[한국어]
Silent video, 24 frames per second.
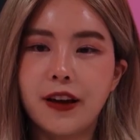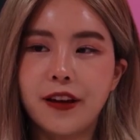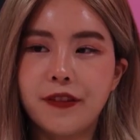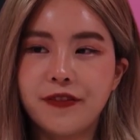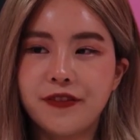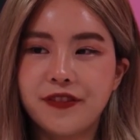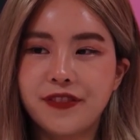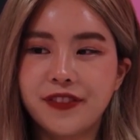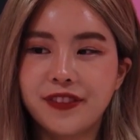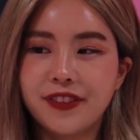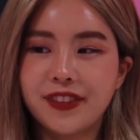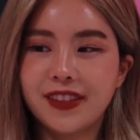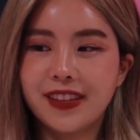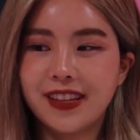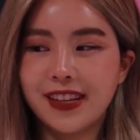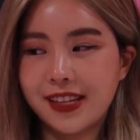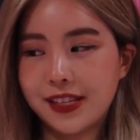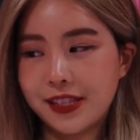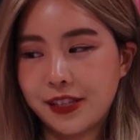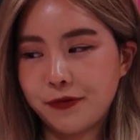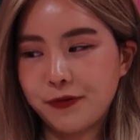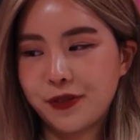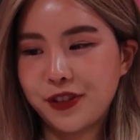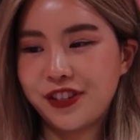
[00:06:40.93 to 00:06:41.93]
왔다고 했을
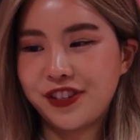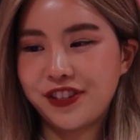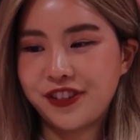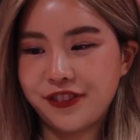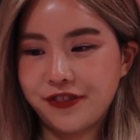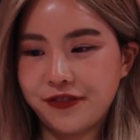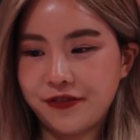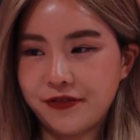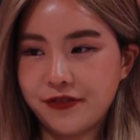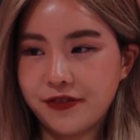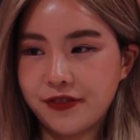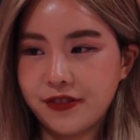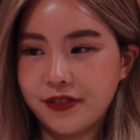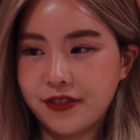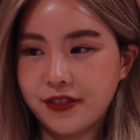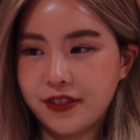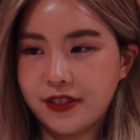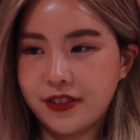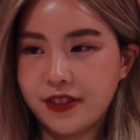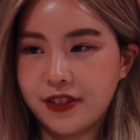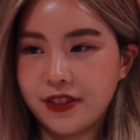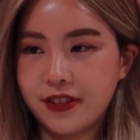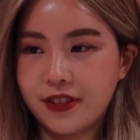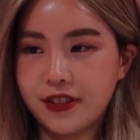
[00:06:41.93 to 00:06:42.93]
때 되게
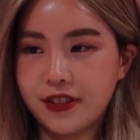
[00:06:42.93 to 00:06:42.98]
신기했어.